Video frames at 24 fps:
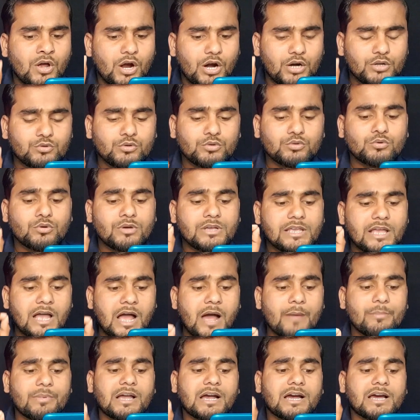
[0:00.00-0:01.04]
और दोस्तों
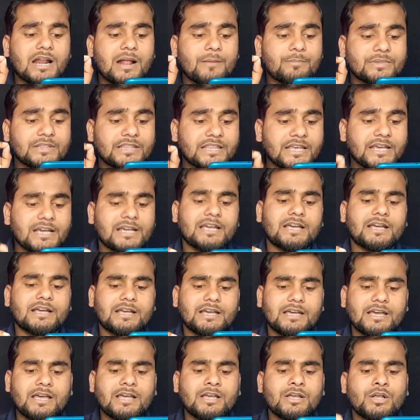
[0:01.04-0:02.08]
यहाँ पे अगर आप
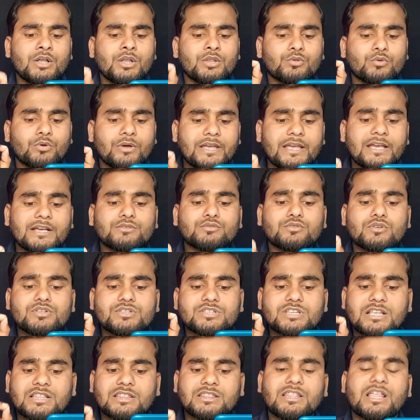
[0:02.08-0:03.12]
देखेंगे तो एक सौ
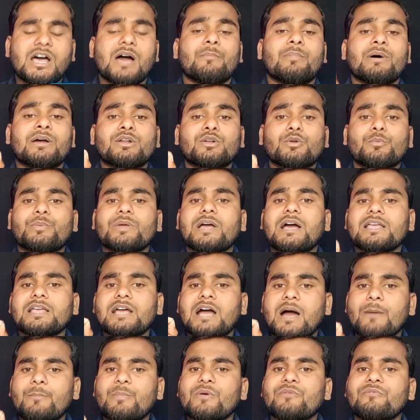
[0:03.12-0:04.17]
रुपया
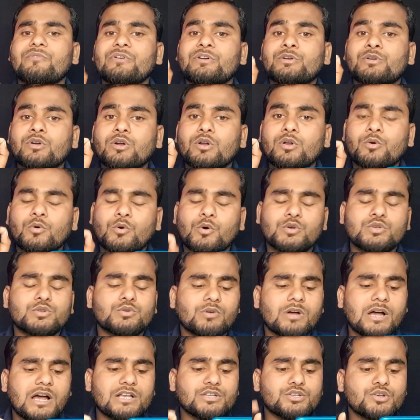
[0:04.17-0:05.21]
यहाँ पे विड्रॉल हो
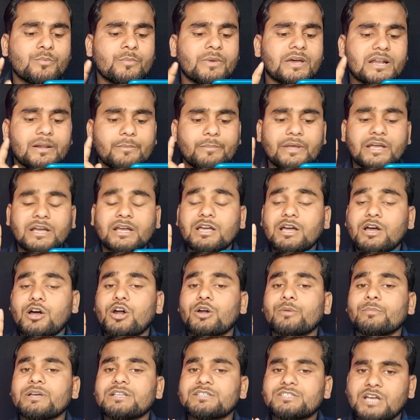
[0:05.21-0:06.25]
चुका है जो मेरे बैंक
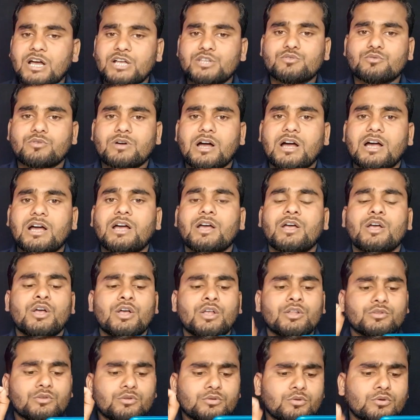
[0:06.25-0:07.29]
अकाउंट में जा चुका है
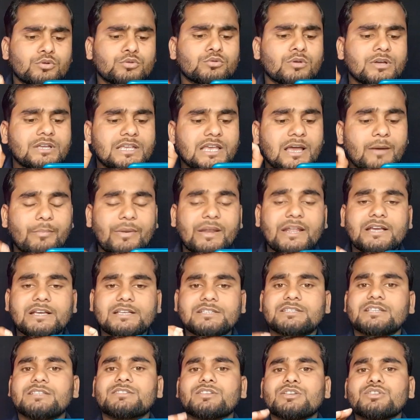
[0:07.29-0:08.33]
तो दोस्तों ये
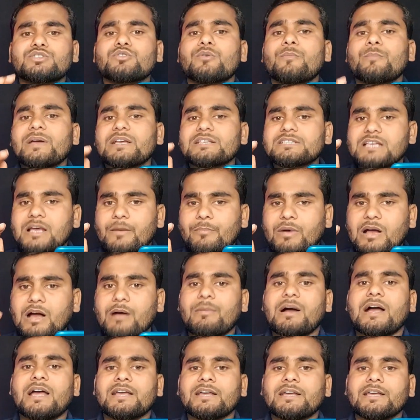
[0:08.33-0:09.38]
एप्लीकेशन से जो पैसे आप
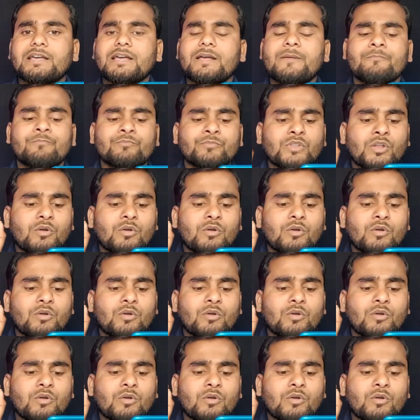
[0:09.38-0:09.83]
कमाएंगे